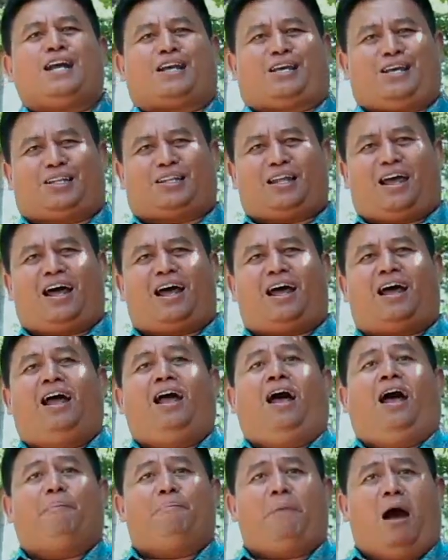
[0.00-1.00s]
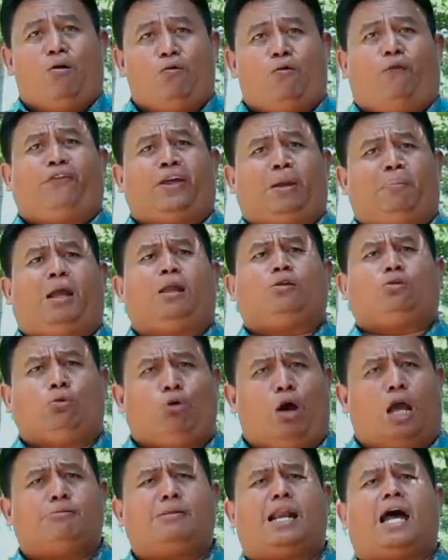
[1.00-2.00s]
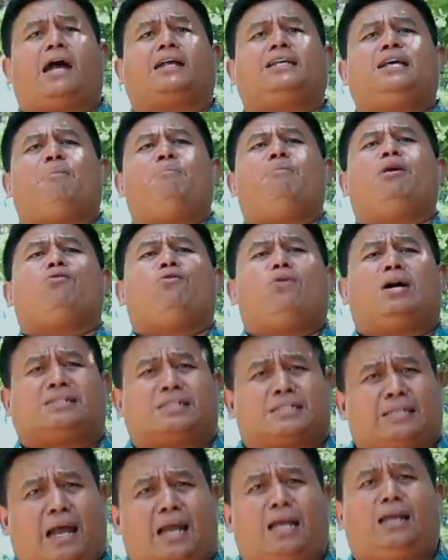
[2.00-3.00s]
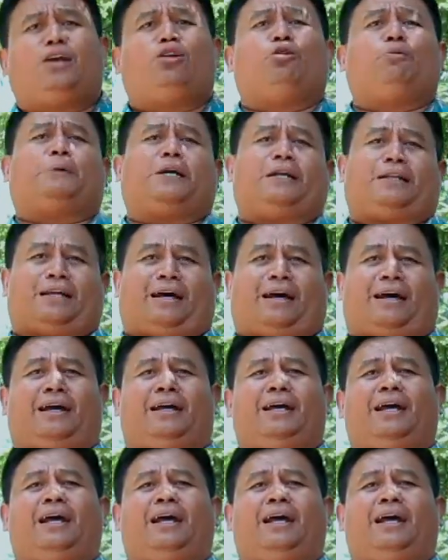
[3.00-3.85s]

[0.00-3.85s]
kita mau firman Tuhanlah yang menguasai hidup kita.